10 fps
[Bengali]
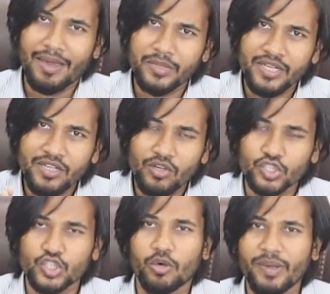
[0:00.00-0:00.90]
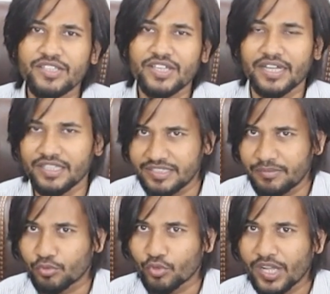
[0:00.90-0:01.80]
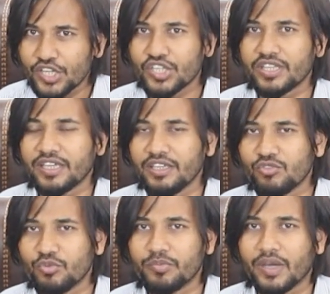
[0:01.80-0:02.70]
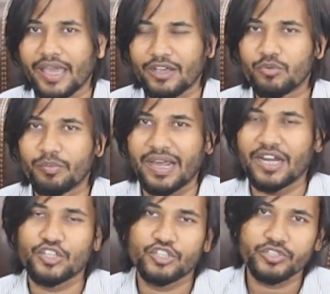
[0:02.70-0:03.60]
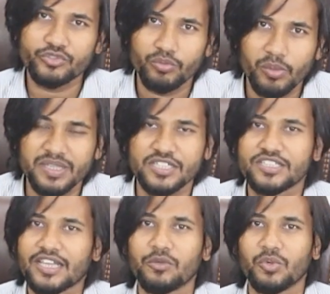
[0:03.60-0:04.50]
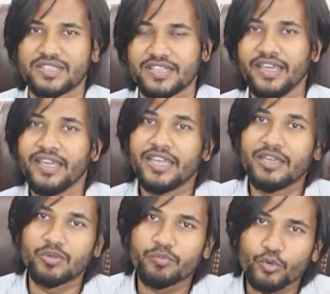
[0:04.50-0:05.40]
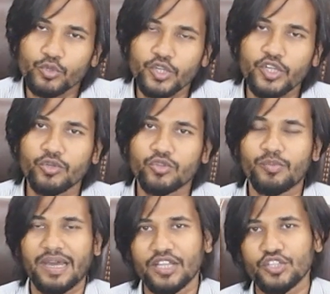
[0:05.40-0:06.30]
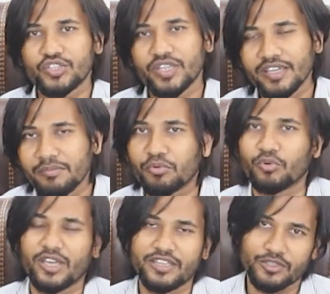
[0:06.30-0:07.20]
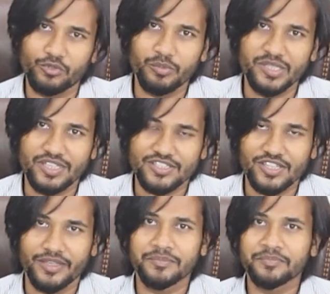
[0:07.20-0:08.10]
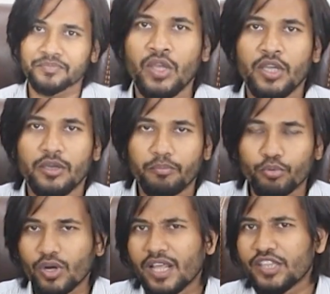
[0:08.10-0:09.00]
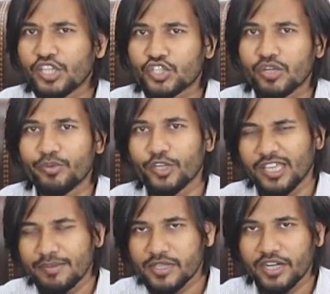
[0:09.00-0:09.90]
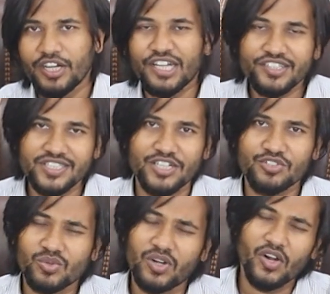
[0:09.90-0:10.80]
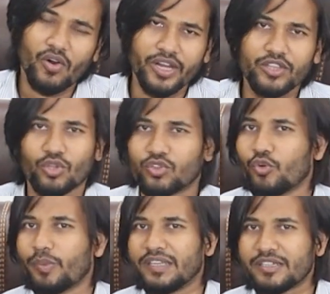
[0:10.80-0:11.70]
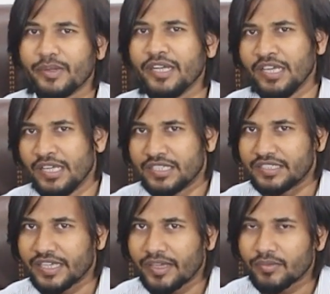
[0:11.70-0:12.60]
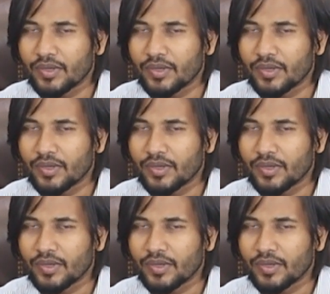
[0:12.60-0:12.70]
আমরা সবাই জানি যে ব্রুনাইয়ের সাথে কিন্তু এখন বাংলাদেশের শ্রমবাজার চালু আছে এবং প্রতিনিয়ত বাংলাদেশ থেকে ব্রুনাইতে কর্মী যাচ্ছে ব্রুনাই দেশ সম্পর্কে আপনারা নেটে সার্চ করলে অনেক তথ্য পেয়ে যাবেন যে